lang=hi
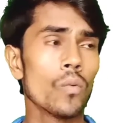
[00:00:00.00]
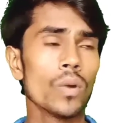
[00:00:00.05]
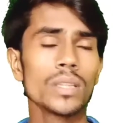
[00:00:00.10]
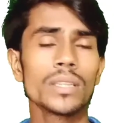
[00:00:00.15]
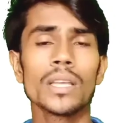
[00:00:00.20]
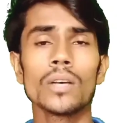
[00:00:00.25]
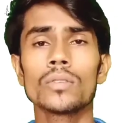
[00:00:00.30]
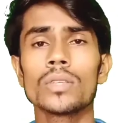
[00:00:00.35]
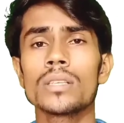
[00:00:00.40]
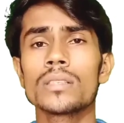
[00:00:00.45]

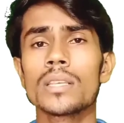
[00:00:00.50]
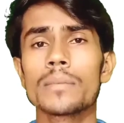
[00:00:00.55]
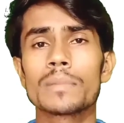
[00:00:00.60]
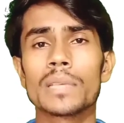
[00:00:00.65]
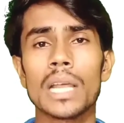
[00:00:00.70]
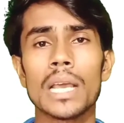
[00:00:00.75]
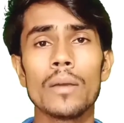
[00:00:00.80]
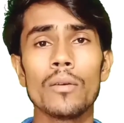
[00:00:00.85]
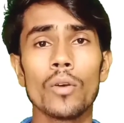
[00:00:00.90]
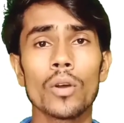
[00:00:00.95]
1000
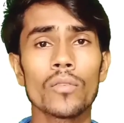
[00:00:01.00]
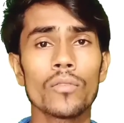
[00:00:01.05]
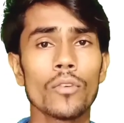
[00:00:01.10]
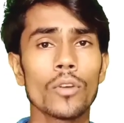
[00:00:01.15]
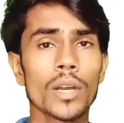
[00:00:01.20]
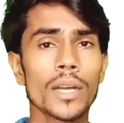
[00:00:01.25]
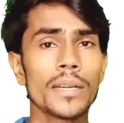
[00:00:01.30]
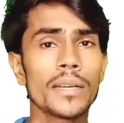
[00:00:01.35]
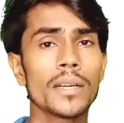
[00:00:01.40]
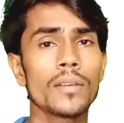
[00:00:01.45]
सब्सक्राइब और
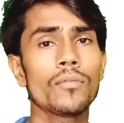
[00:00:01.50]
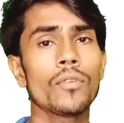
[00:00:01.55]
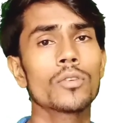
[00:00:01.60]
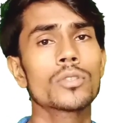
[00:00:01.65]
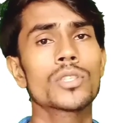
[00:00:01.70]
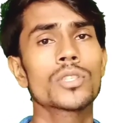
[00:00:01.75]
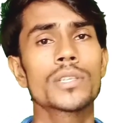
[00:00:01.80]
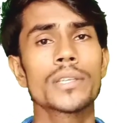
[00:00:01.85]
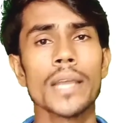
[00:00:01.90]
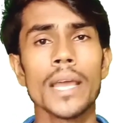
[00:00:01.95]
400
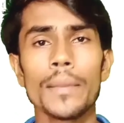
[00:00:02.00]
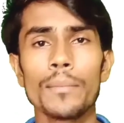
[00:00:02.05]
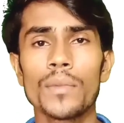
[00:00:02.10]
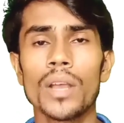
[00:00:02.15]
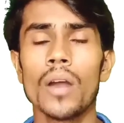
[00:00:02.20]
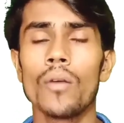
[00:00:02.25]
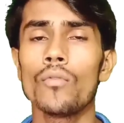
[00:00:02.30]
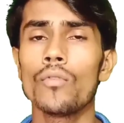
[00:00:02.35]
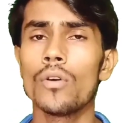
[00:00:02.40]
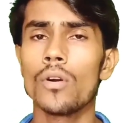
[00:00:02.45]
वॉच
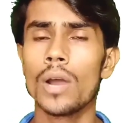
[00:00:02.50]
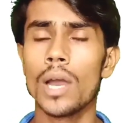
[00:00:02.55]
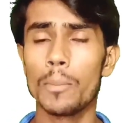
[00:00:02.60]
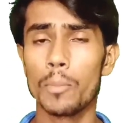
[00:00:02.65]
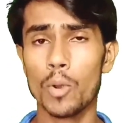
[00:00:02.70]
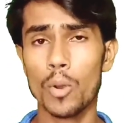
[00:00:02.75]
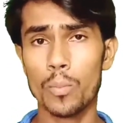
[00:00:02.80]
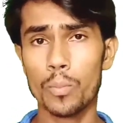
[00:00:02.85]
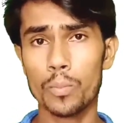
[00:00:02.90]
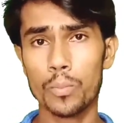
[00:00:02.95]
टाइम का वो
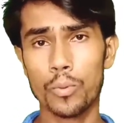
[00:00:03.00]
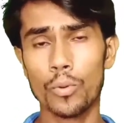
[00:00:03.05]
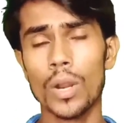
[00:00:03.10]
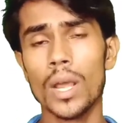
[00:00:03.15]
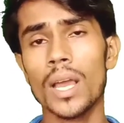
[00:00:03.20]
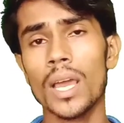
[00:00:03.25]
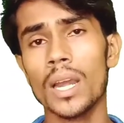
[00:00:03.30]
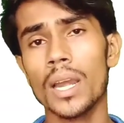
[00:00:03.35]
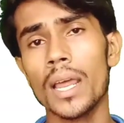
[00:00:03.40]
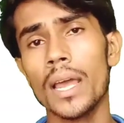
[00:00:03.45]
आपको
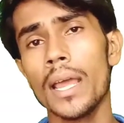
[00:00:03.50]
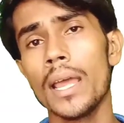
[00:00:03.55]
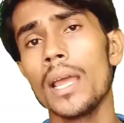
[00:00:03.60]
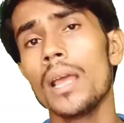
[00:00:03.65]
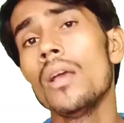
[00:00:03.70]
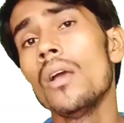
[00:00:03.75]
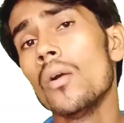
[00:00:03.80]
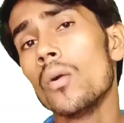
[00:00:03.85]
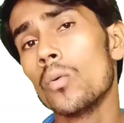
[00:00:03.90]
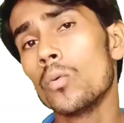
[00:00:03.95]
पूरा करना है